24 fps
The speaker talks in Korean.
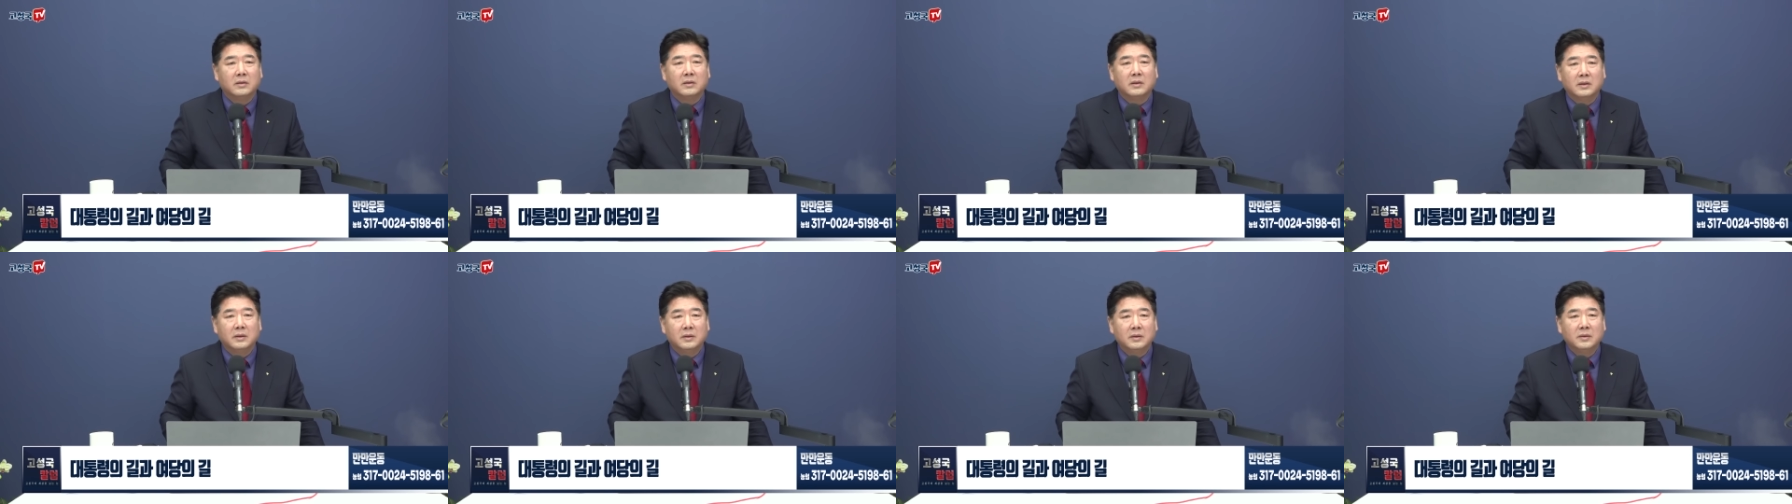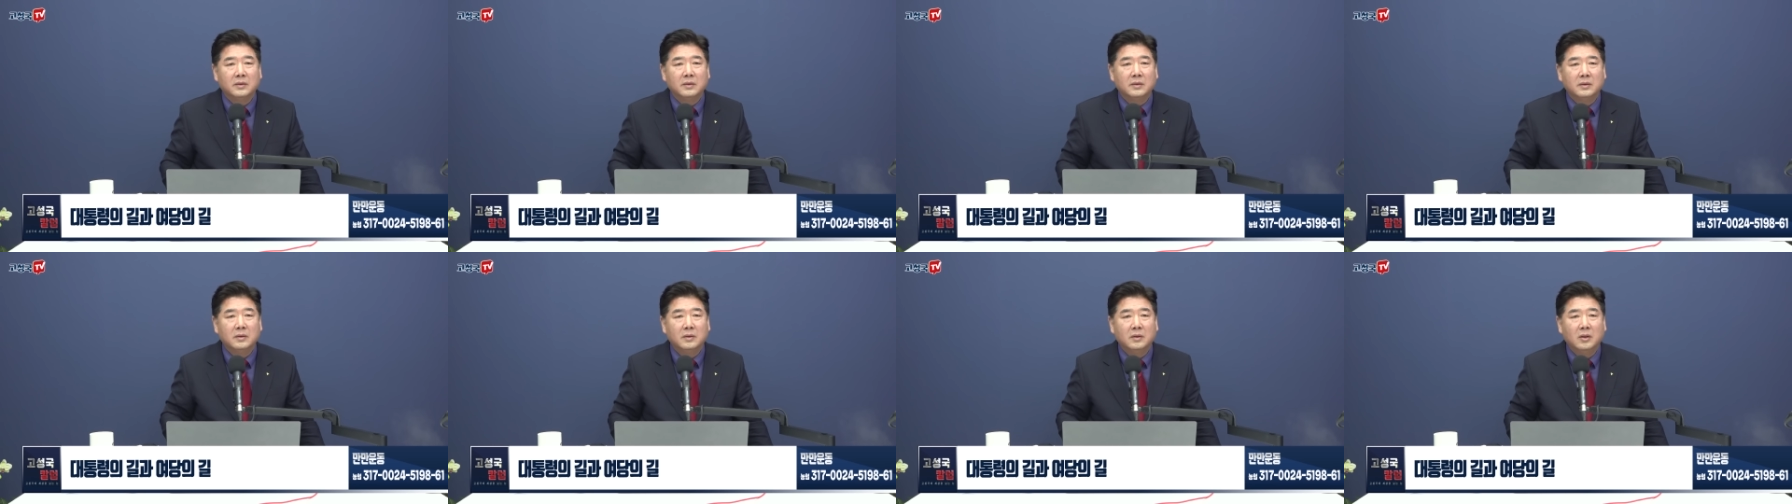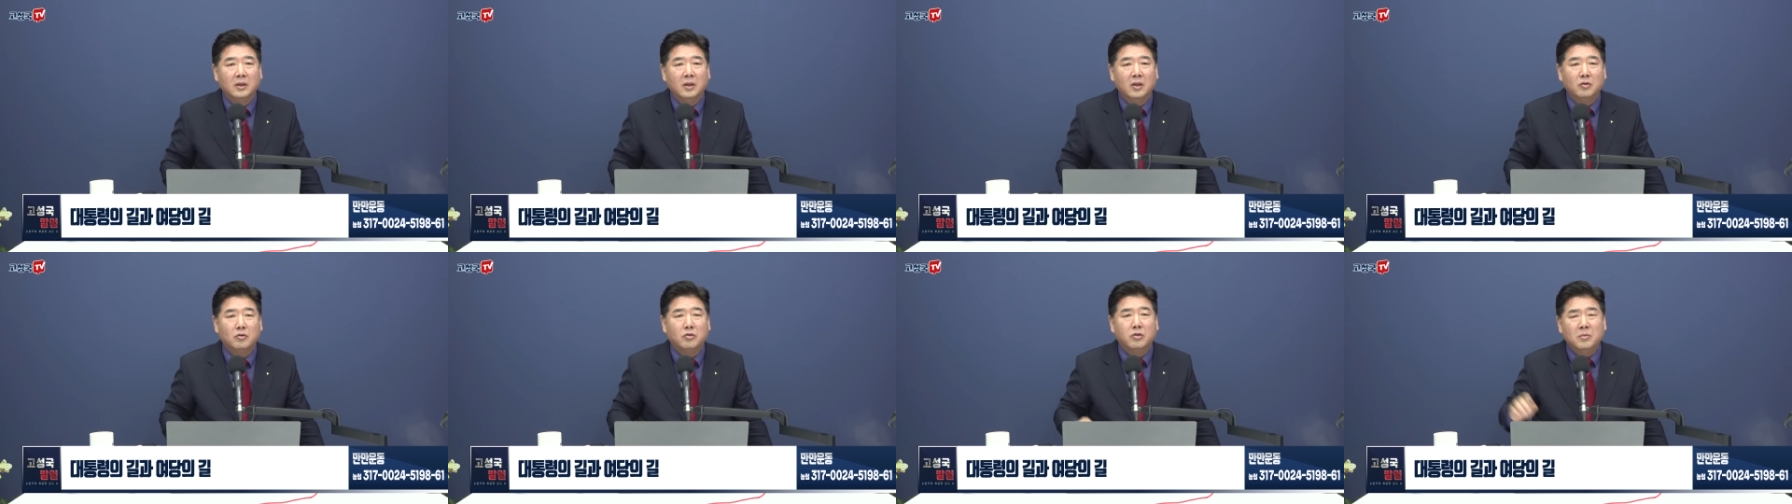거예요.
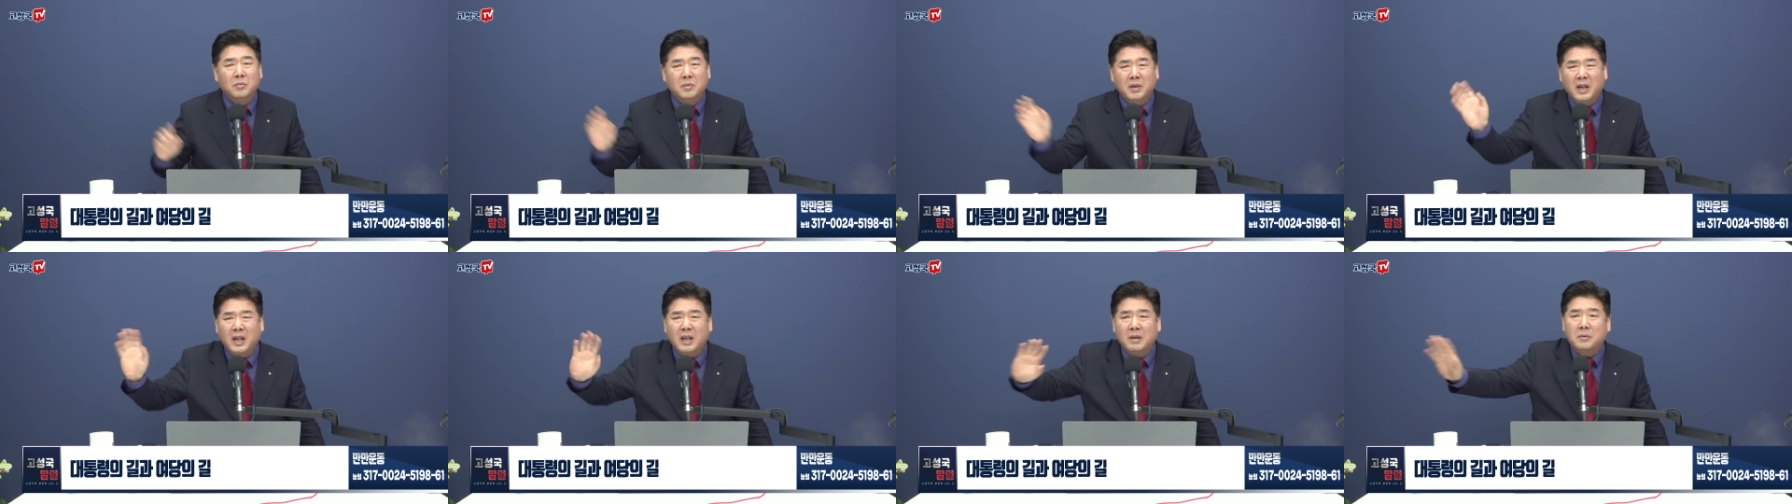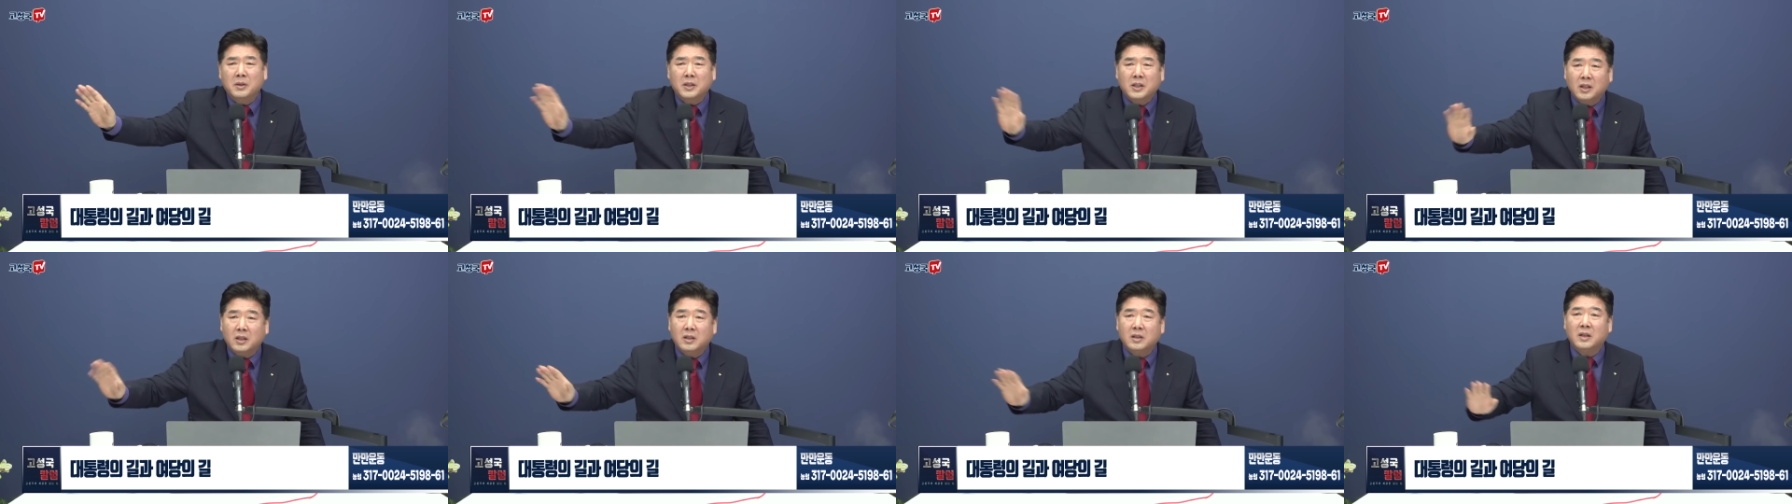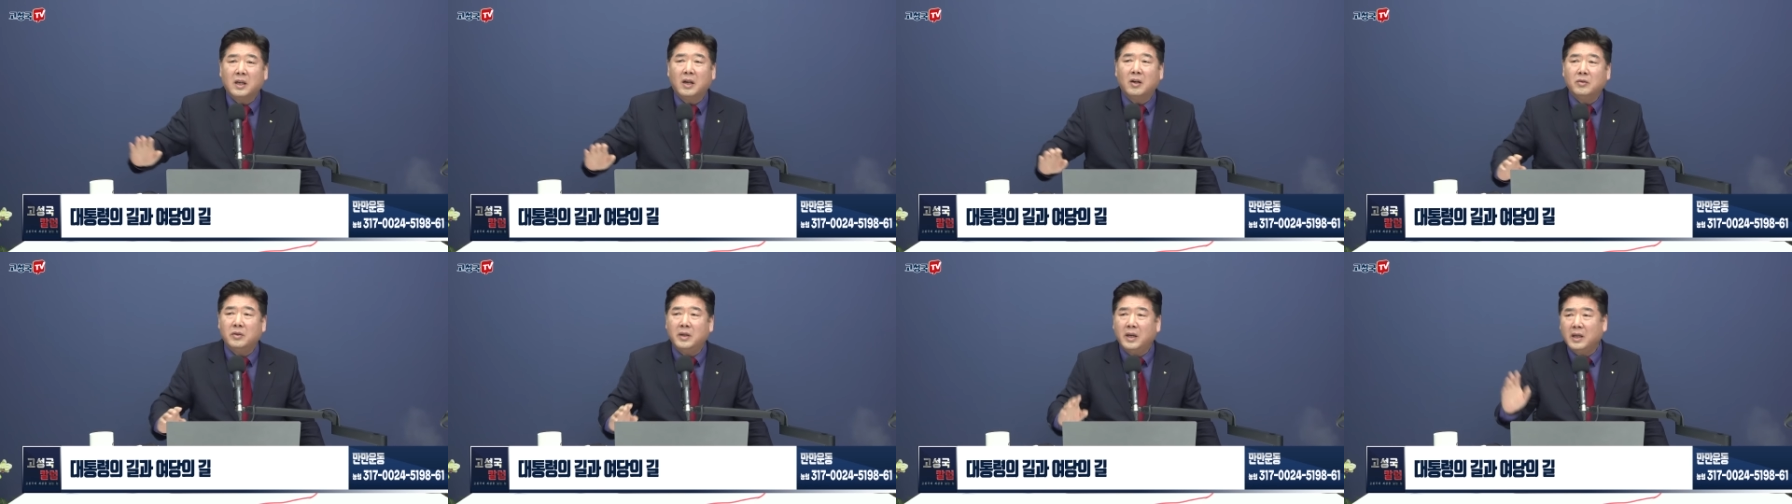국민의힘을
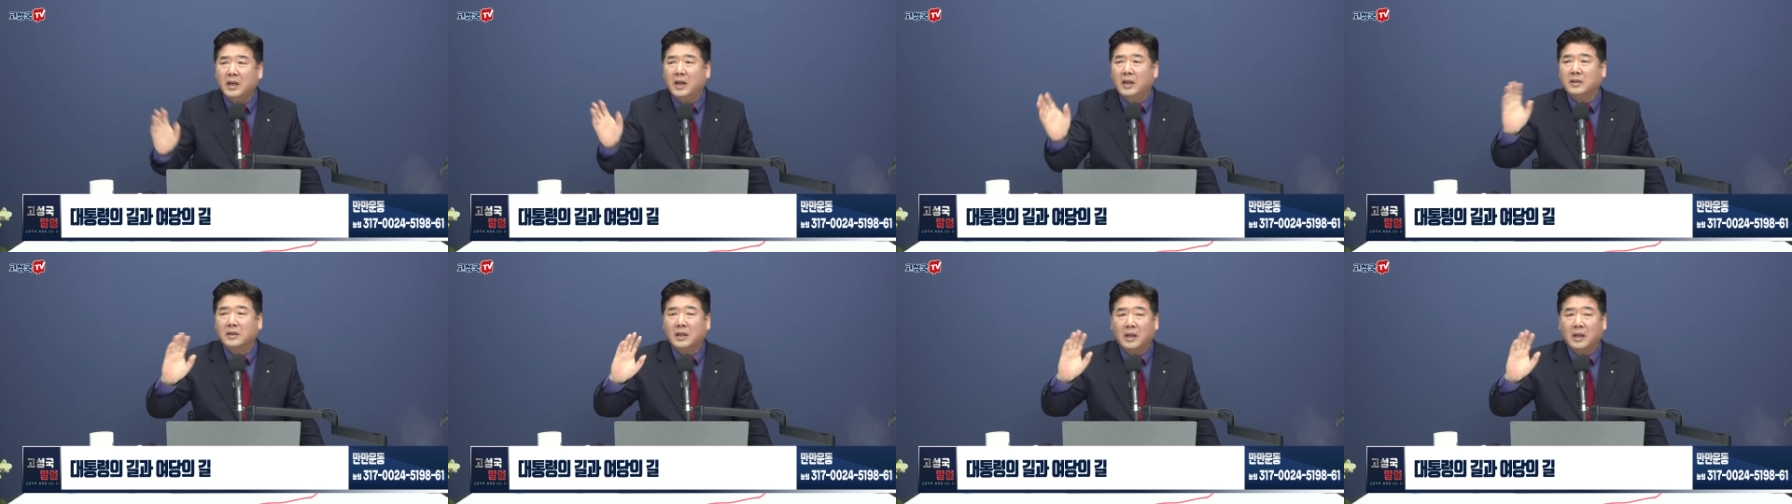지키자고 얘기한